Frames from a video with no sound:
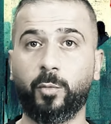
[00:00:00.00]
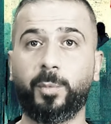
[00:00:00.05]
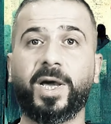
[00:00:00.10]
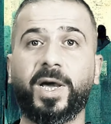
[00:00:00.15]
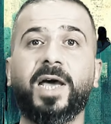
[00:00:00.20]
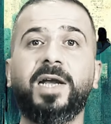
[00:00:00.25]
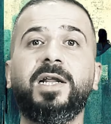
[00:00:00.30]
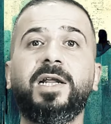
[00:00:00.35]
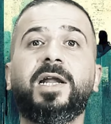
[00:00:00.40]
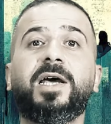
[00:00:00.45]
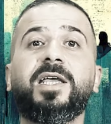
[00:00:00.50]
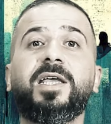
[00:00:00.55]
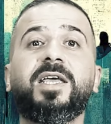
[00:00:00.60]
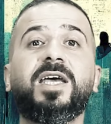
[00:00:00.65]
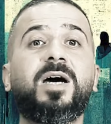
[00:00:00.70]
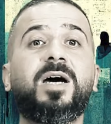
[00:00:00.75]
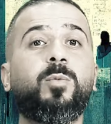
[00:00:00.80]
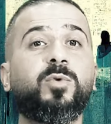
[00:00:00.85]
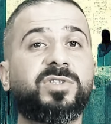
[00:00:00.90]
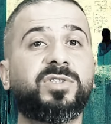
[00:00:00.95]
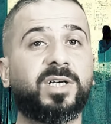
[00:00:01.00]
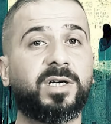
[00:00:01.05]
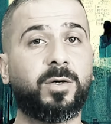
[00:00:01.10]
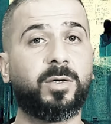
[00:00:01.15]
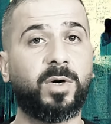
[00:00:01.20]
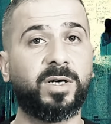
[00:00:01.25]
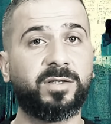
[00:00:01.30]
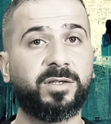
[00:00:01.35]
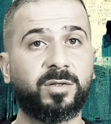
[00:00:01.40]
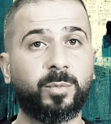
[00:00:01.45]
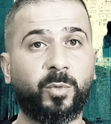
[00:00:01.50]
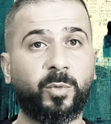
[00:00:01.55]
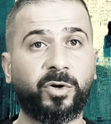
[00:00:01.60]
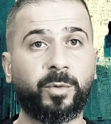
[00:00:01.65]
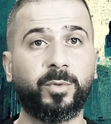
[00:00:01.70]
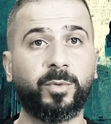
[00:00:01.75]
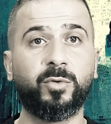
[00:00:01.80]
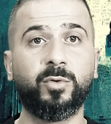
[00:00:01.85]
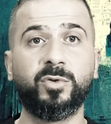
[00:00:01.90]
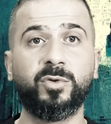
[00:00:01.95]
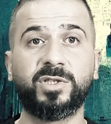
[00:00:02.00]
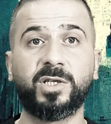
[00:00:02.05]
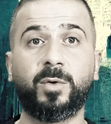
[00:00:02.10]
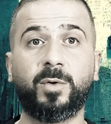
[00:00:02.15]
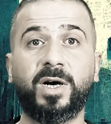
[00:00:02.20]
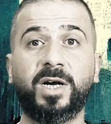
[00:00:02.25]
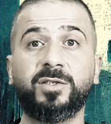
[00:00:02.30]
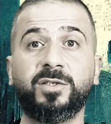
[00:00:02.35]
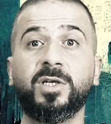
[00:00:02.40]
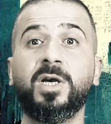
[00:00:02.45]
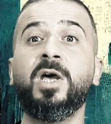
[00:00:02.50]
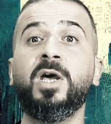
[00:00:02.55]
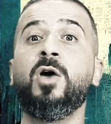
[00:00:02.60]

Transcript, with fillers: وبخلي الأيام والسنوات تمر بدون زواج